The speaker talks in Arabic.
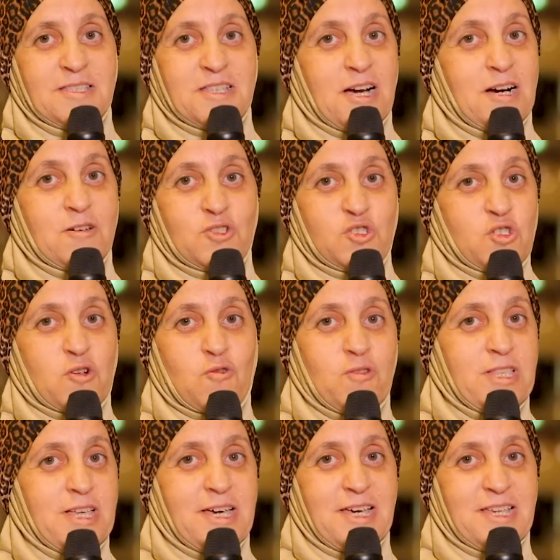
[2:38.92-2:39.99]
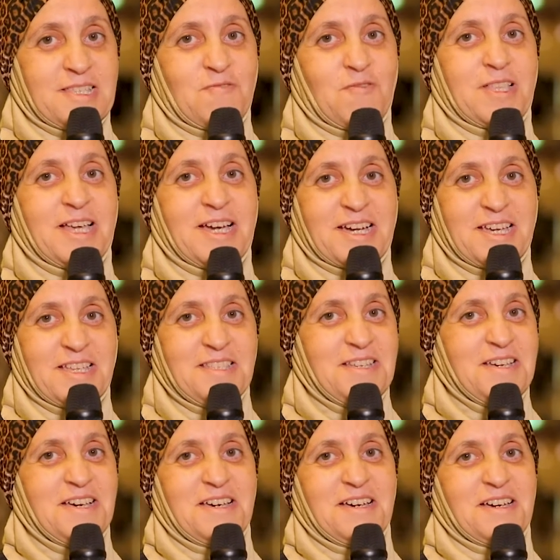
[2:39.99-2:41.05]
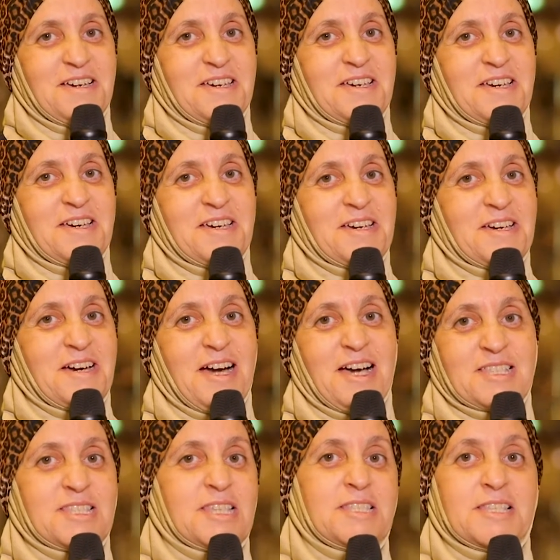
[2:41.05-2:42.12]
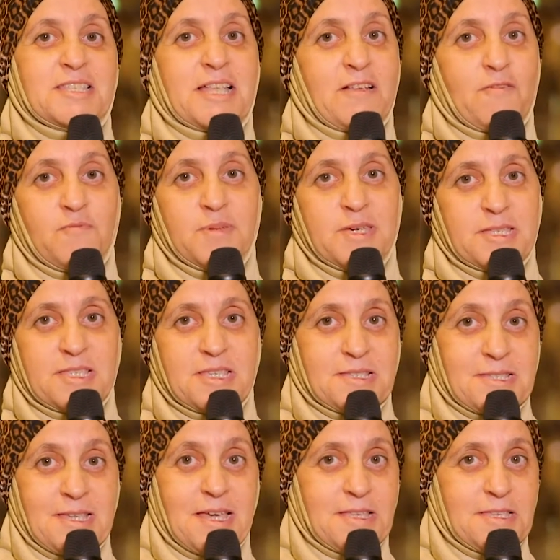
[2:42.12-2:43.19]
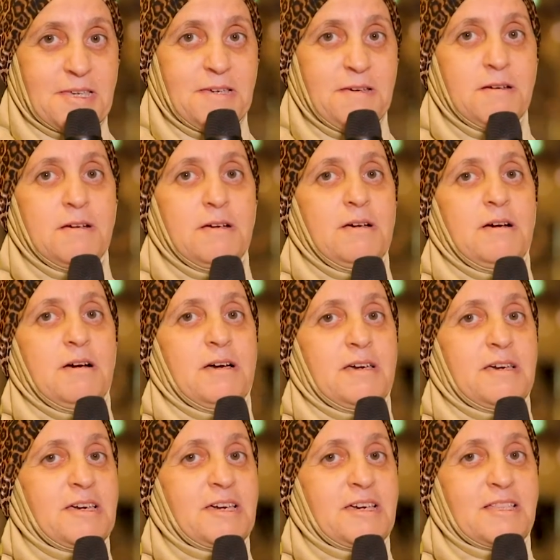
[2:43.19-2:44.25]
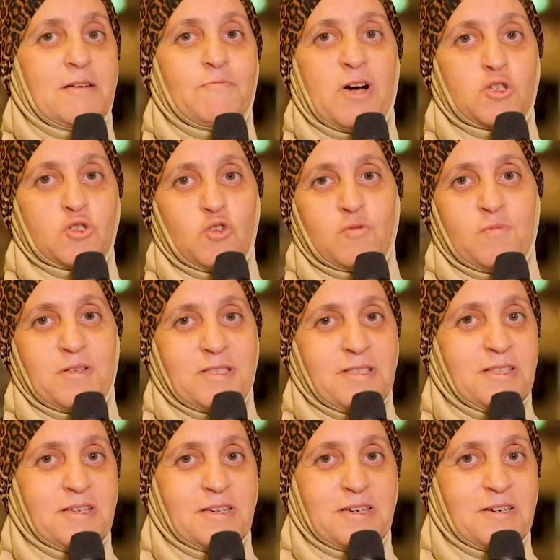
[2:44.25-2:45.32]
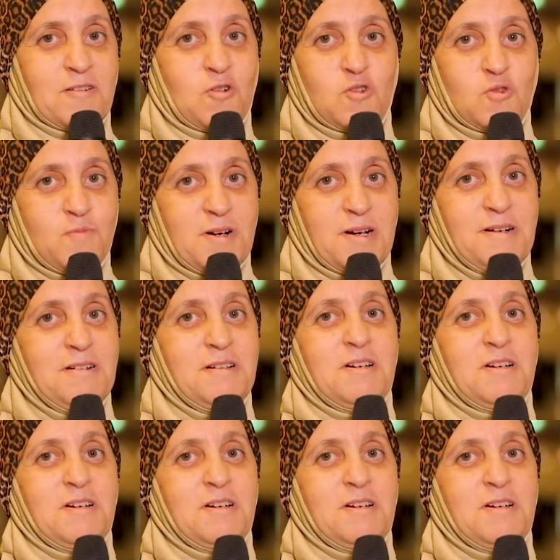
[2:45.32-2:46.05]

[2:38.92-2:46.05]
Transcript: ان اخرج كل هذا ولكن آه، حسيت ان انا في بيتي ثاني آه، لم اشعر بالغربه